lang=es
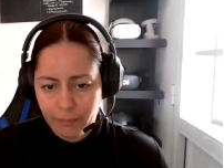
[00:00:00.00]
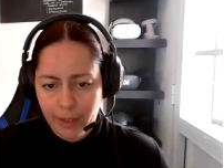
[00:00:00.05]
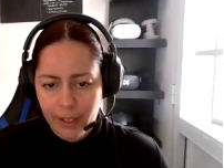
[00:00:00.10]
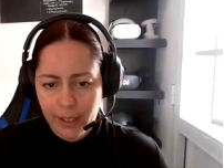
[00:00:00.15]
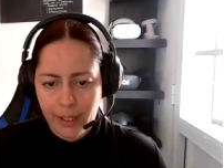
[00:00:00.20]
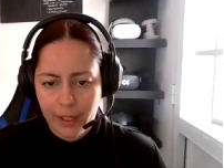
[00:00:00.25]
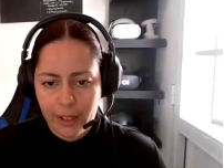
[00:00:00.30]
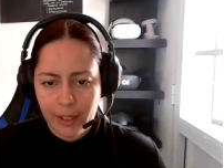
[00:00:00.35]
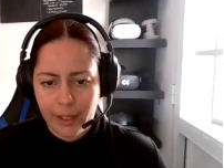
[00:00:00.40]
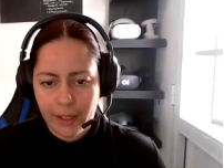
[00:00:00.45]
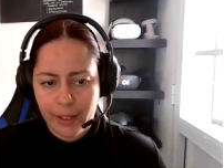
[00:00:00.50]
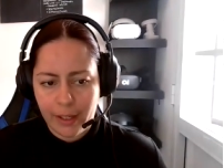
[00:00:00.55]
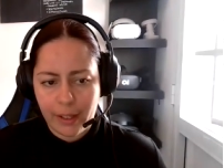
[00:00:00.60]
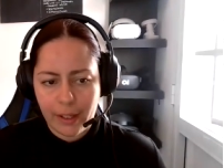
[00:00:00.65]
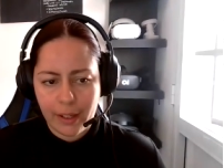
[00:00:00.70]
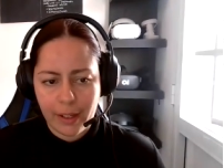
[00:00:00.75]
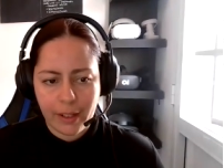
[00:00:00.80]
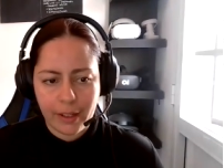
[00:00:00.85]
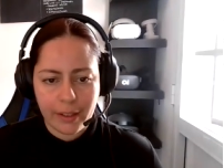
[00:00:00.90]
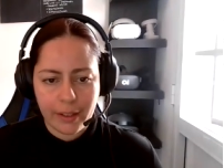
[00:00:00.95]

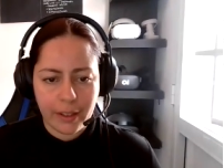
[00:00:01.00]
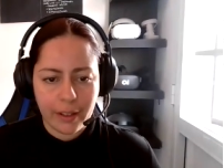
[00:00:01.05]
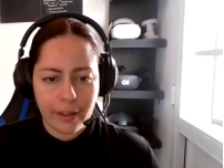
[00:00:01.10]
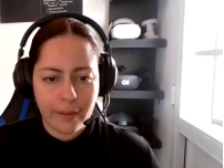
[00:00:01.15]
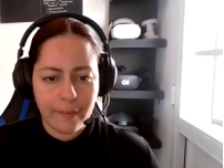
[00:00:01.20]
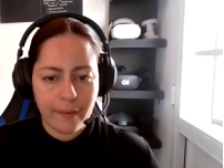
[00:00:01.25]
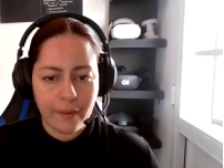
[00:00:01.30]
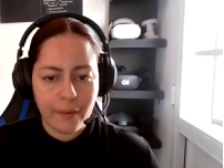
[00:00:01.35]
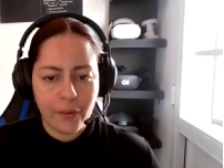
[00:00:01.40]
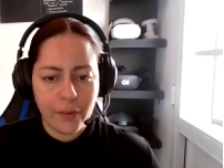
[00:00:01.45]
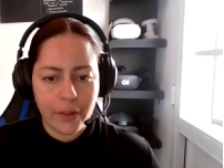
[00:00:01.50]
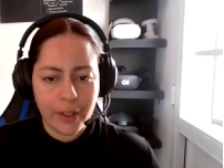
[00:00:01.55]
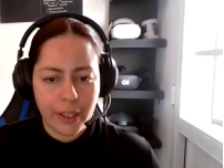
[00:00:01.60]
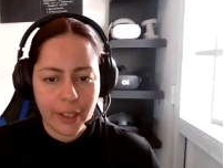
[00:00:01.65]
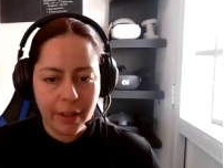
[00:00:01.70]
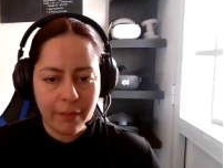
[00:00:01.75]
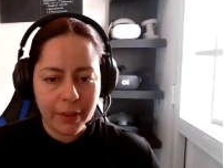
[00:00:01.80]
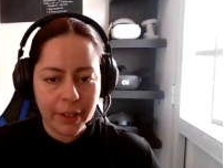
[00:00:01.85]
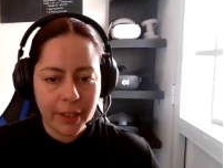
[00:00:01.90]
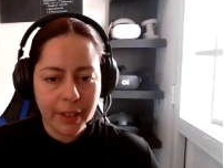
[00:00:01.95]
Eh, el día de
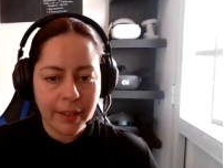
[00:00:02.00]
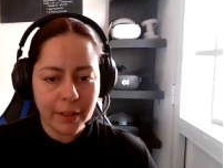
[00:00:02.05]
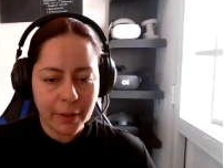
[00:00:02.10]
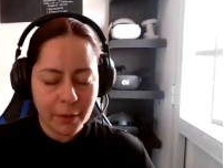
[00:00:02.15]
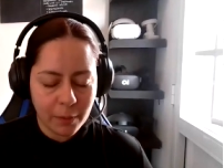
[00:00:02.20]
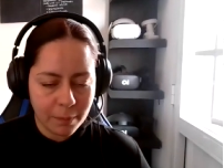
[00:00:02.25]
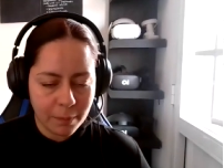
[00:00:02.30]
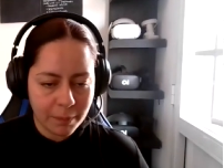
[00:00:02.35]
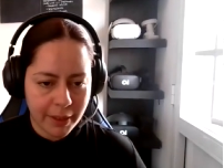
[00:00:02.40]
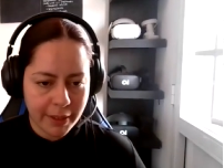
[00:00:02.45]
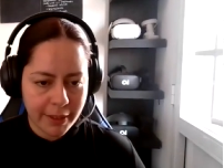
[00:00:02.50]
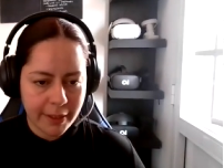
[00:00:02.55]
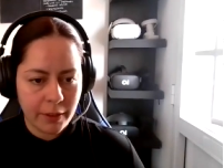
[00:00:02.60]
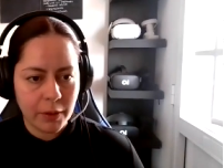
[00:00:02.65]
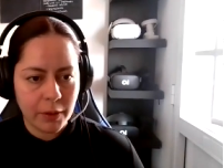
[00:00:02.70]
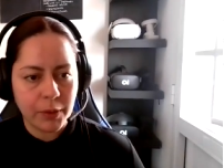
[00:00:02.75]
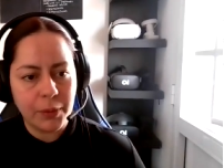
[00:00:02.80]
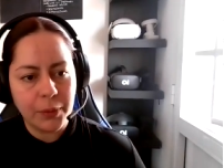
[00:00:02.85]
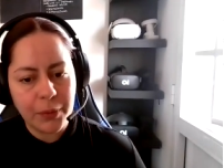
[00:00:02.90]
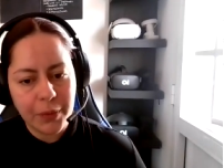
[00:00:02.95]
hoy voy a estar
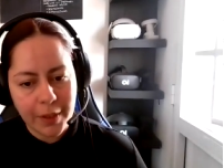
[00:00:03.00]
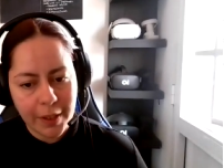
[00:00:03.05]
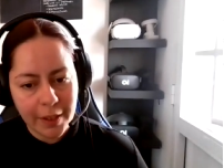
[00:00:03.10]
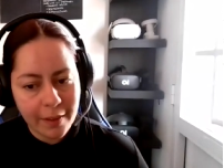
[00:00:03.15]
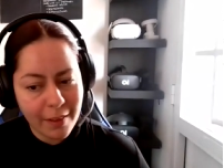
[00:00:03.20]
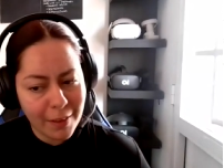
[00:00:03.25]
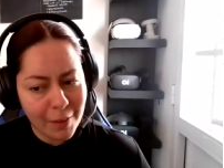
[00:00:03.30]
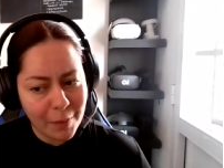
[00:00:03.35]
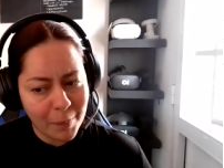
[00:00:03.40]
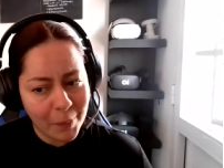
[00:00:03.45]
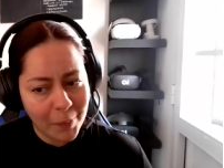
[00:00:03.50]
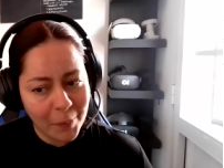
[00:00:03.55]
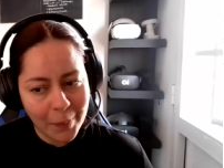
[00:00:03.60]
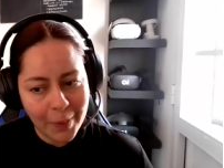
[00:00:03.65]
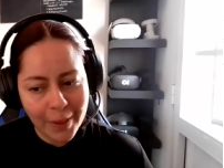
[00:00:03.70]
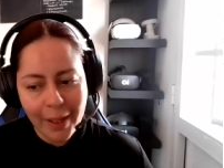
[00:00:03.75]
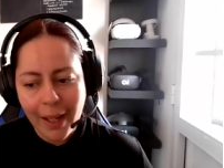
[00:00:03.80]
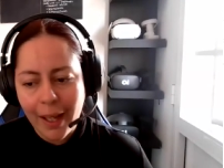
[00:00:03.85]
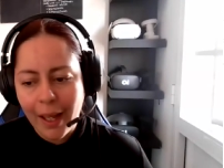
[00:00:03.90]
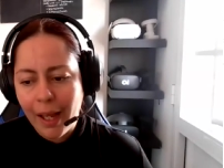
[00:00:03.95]
compartiendo con ustedes, a lo
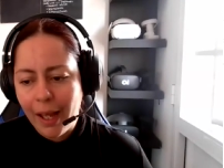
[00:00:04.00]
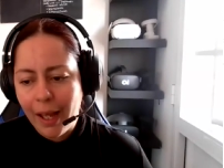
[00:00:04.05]
mejor